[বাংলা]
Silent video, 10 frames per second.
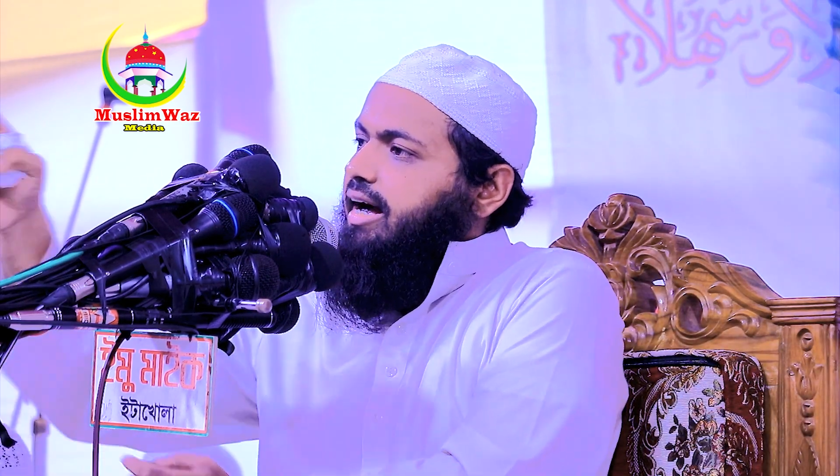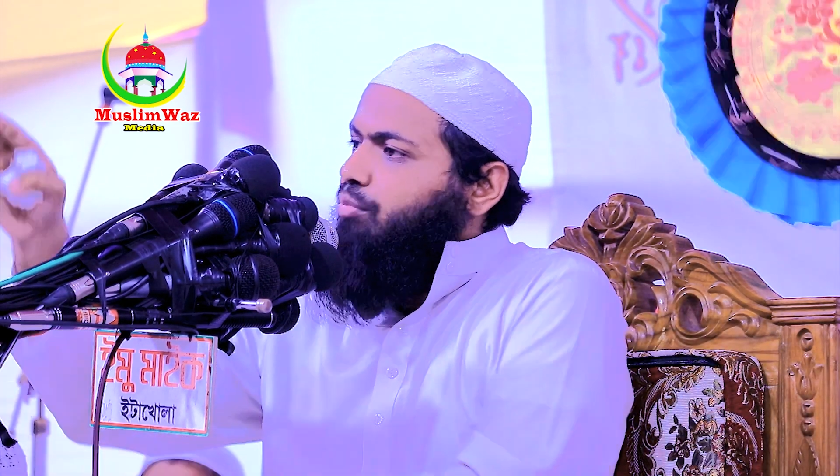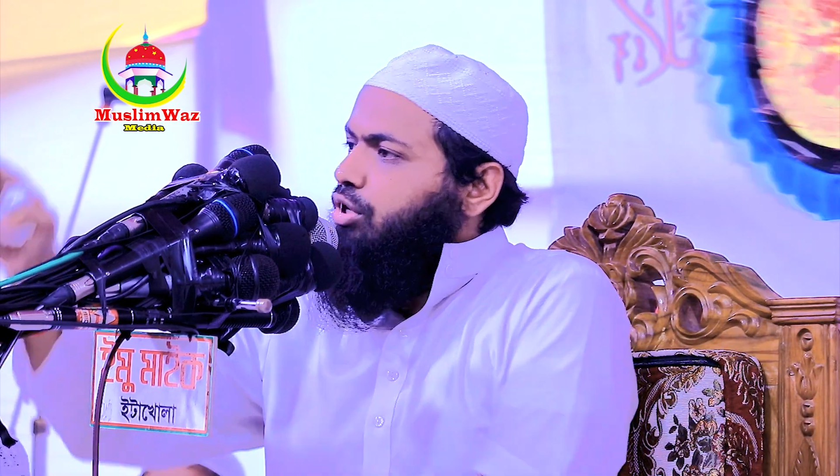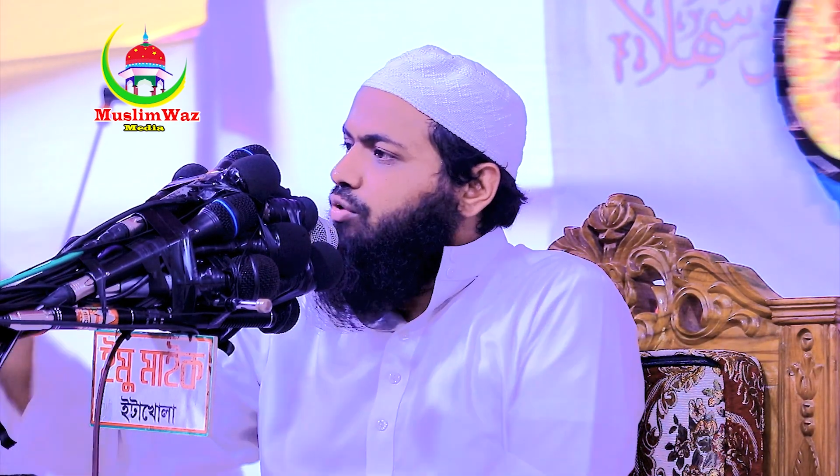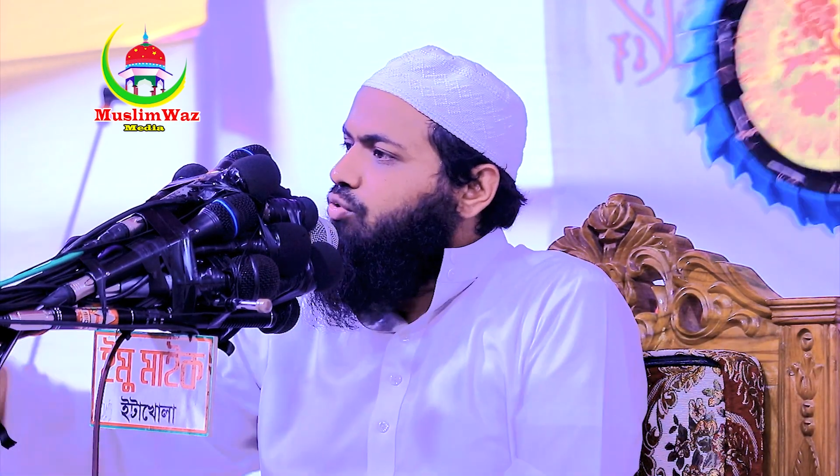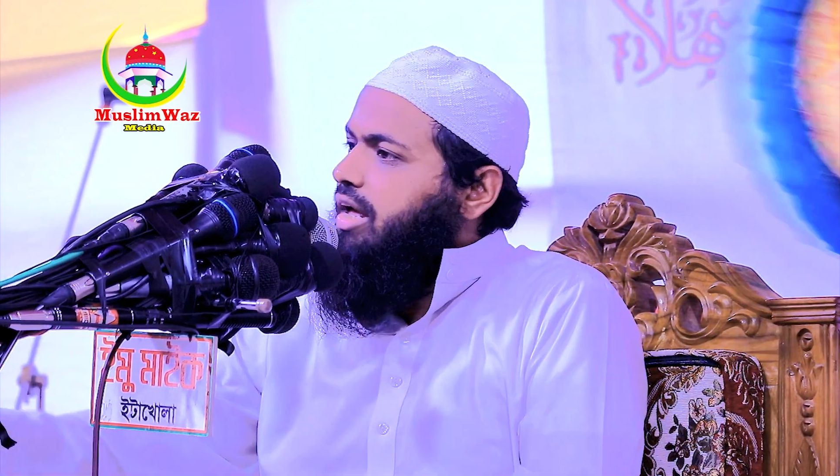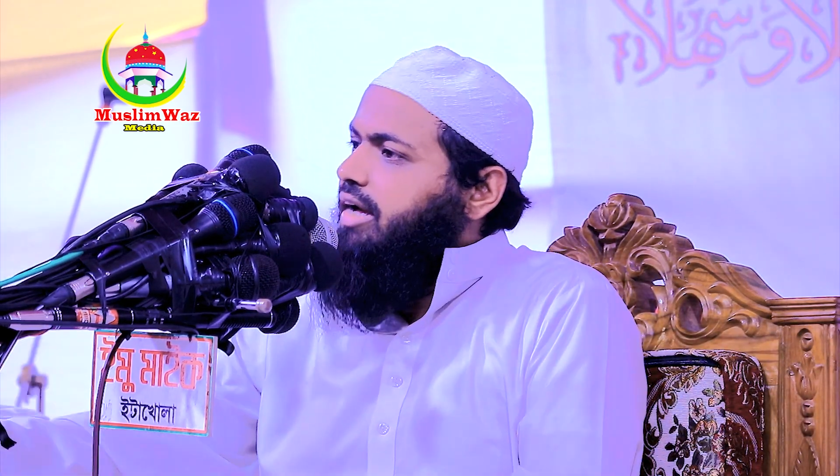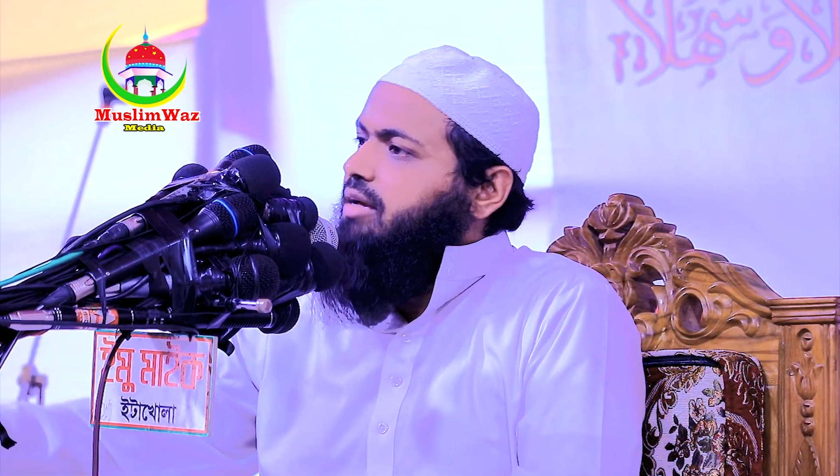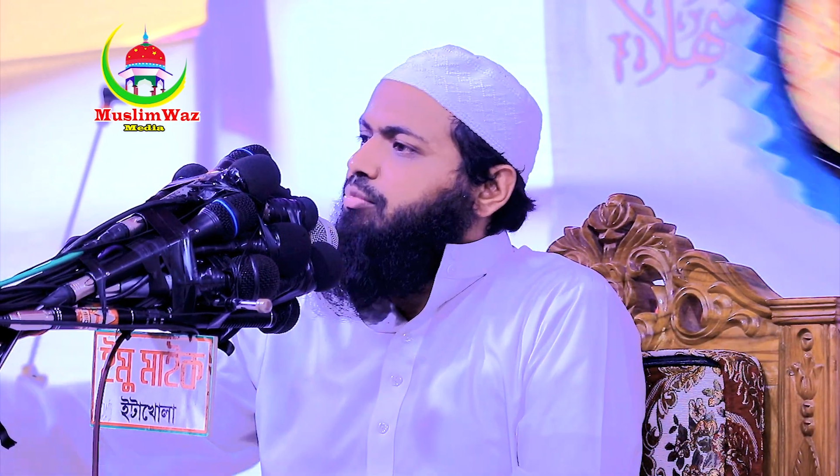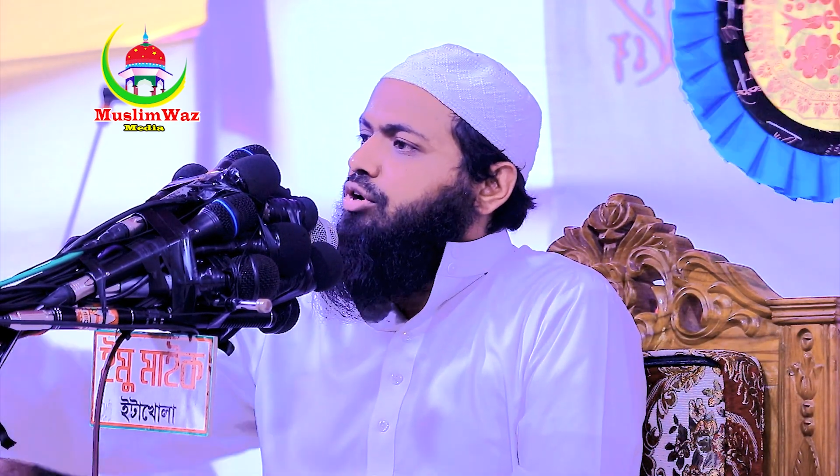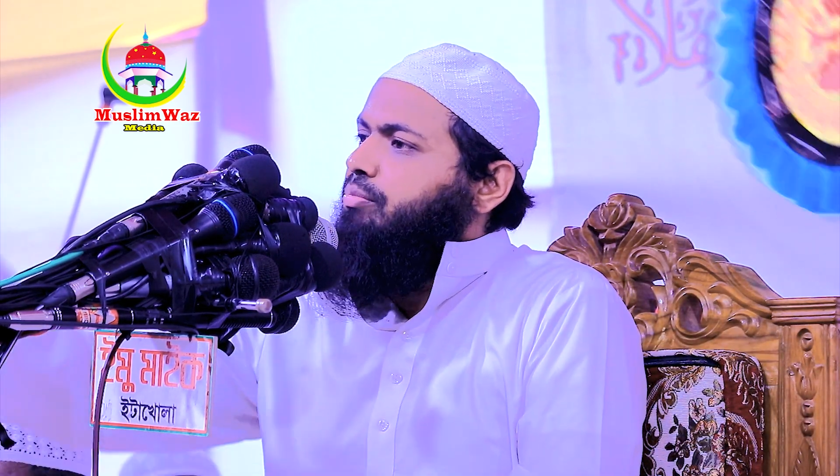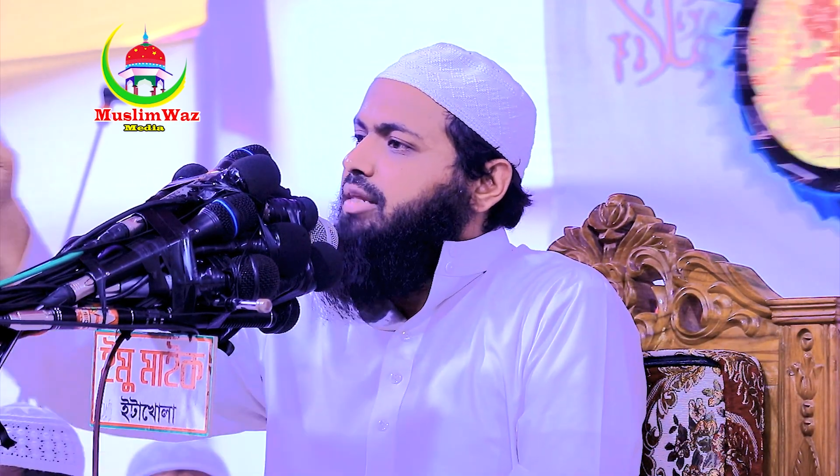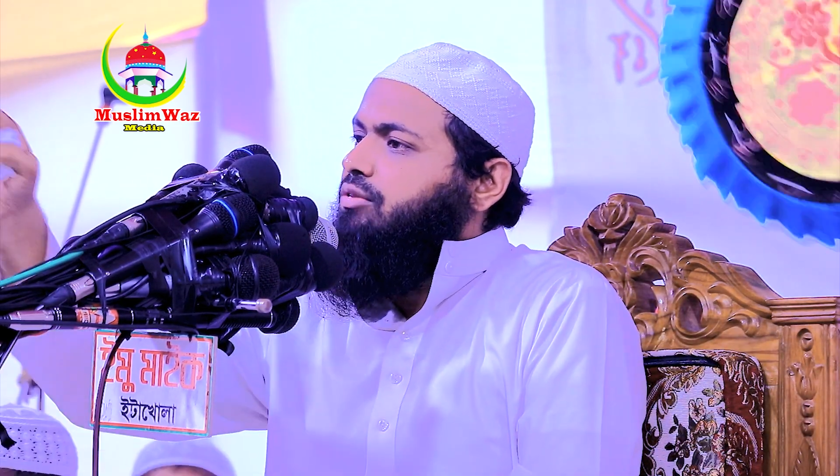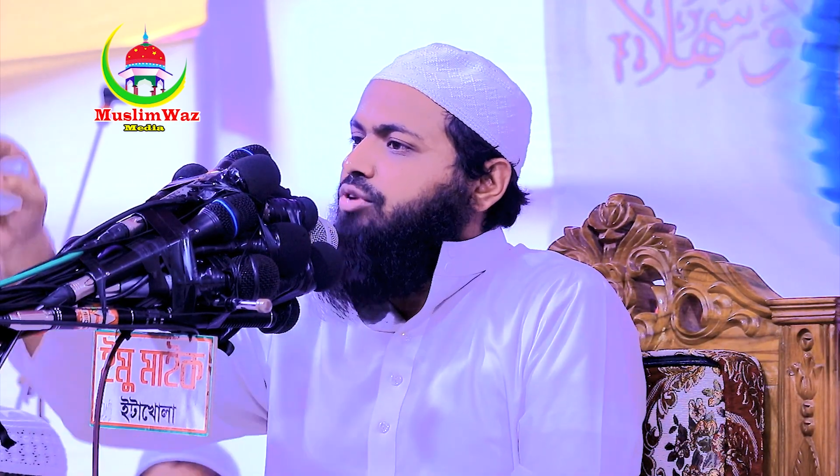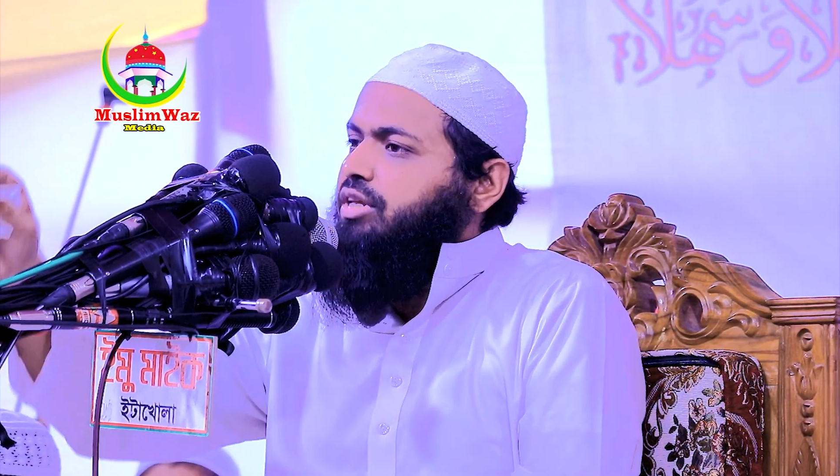আমলগুলোকে
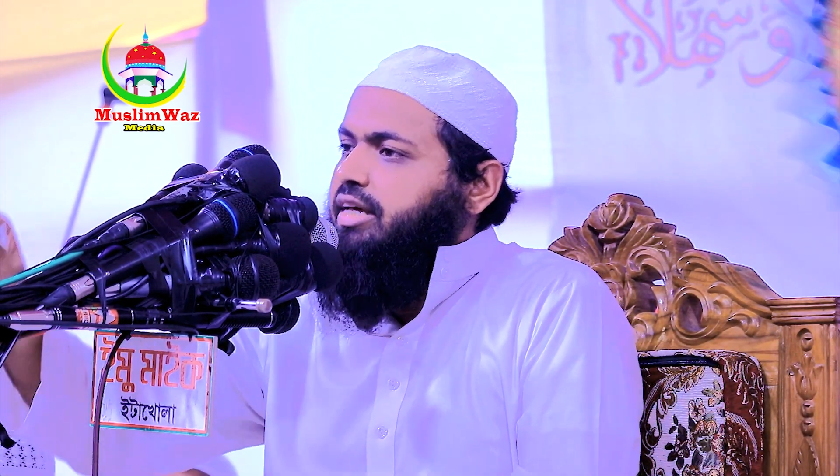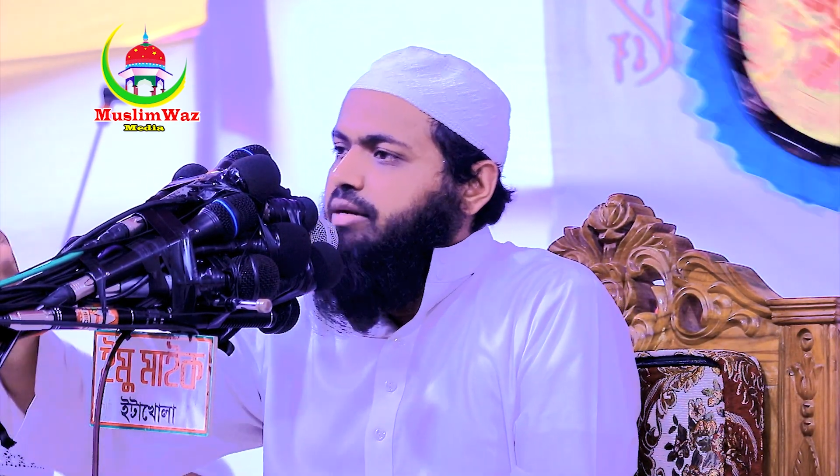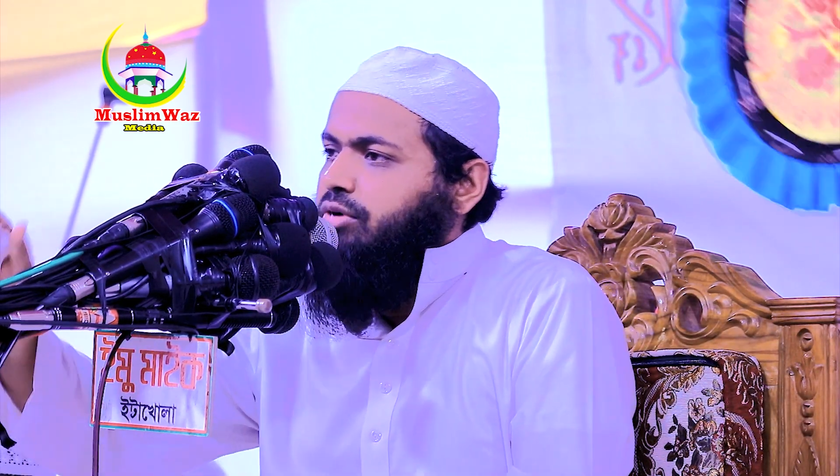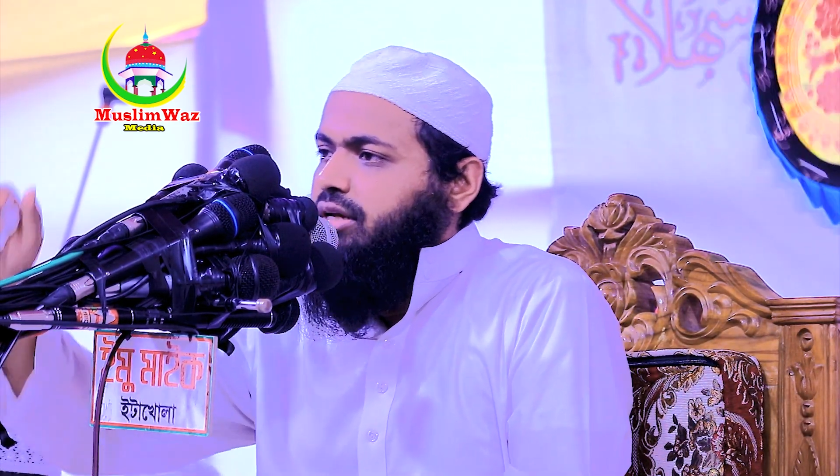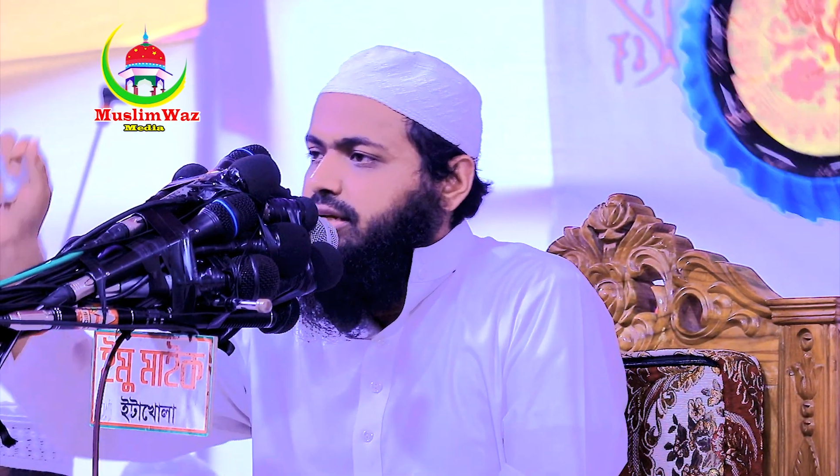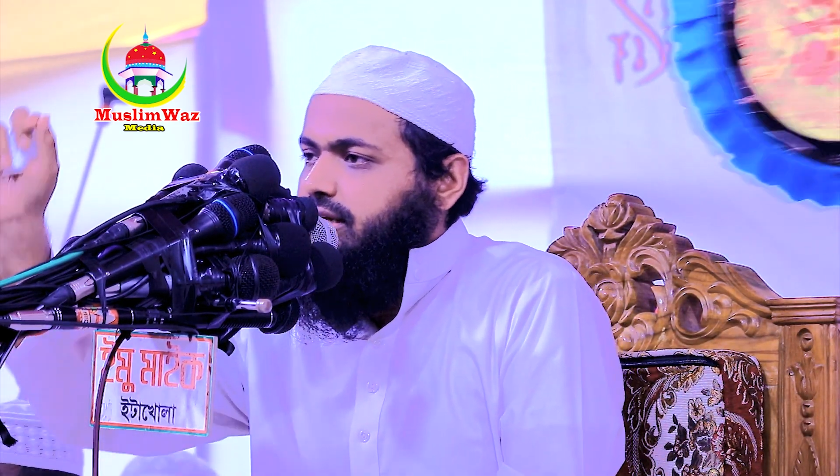বরবাদ করে দেয় বলেন